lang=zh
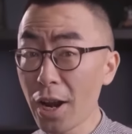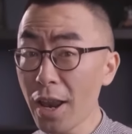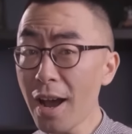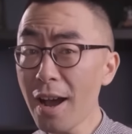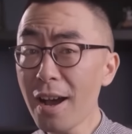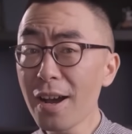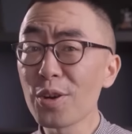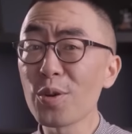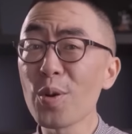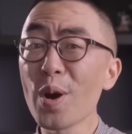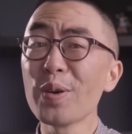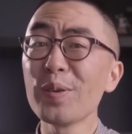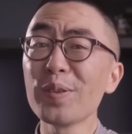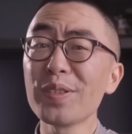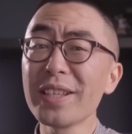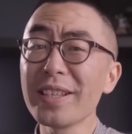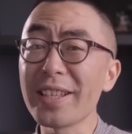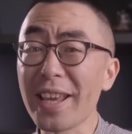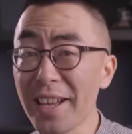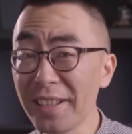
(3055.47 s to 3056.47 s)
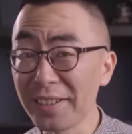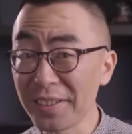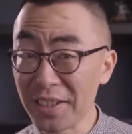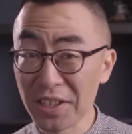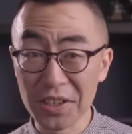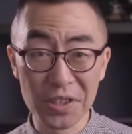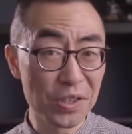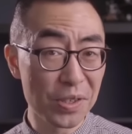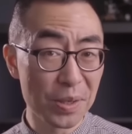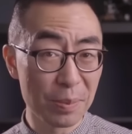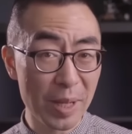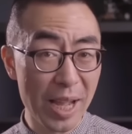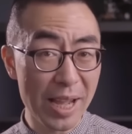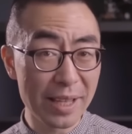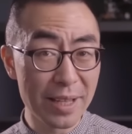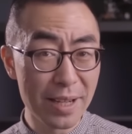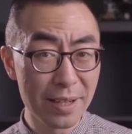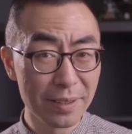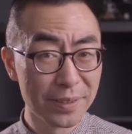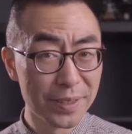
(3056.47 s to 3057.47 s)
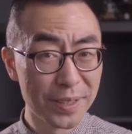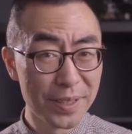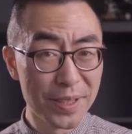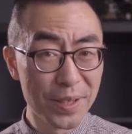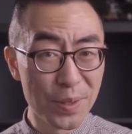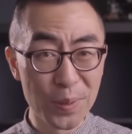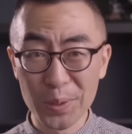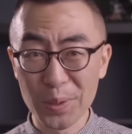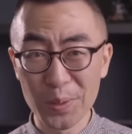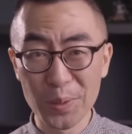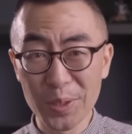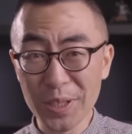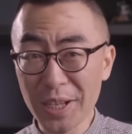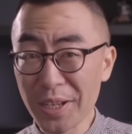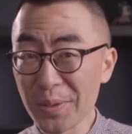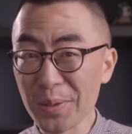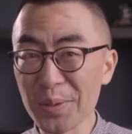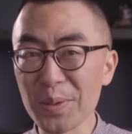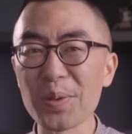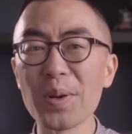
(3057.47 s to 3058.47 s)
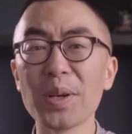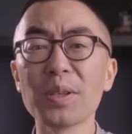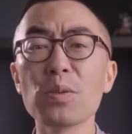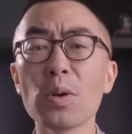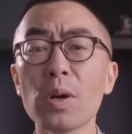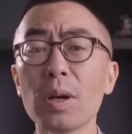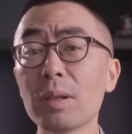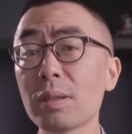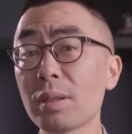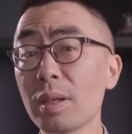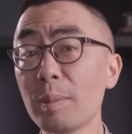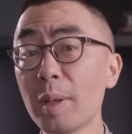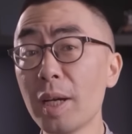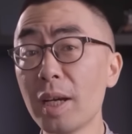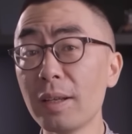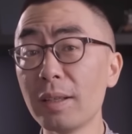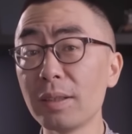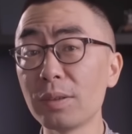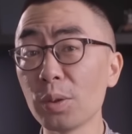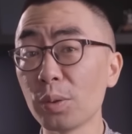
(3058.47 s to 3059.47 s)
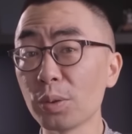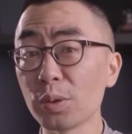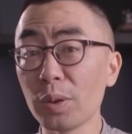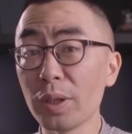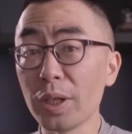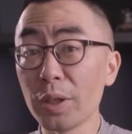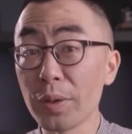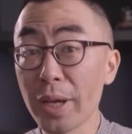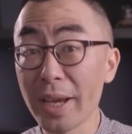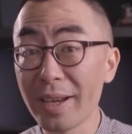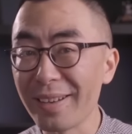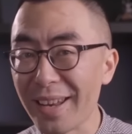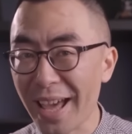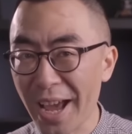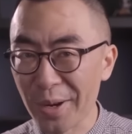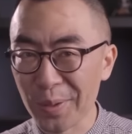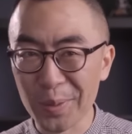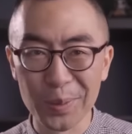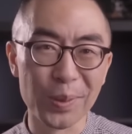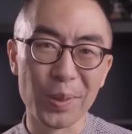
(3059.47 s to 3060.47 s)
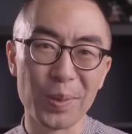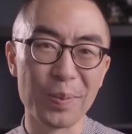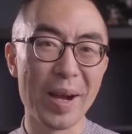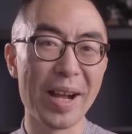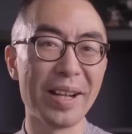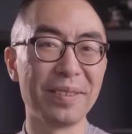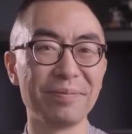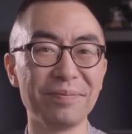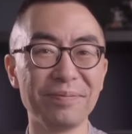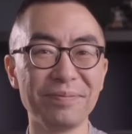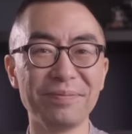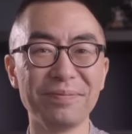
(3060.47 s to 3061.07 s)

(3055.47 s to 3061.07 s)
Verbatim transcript: 好了，关于这点你是怎么看呢？我是火箭叔，关注我，咱们多多留言来互动吧。